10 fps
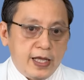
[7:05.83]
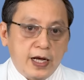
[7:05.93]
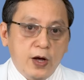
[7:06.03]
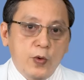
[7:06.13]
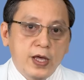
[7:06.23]
những
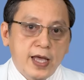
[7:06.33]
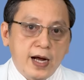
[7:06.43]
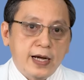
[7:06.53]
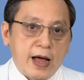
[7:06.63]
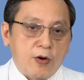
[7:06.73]
cái nguyên
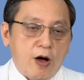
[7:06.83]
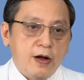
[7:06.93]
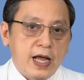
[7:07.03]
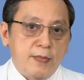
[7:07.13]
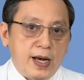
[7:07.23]
nhân nào đó
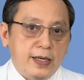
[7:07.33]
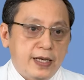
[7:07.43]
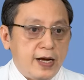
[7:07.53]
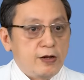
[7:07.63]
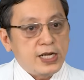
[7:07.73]
gây bệnh
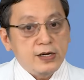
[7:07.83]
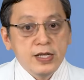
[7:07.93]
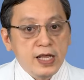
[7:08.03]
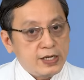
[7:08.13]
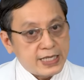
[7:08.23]
thì nó sẽ
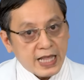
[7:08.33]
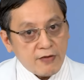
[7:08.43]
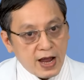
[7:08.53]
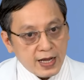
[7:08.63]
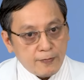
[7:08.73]
đương nhiên nó sẽ tái
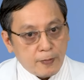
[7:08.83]
phát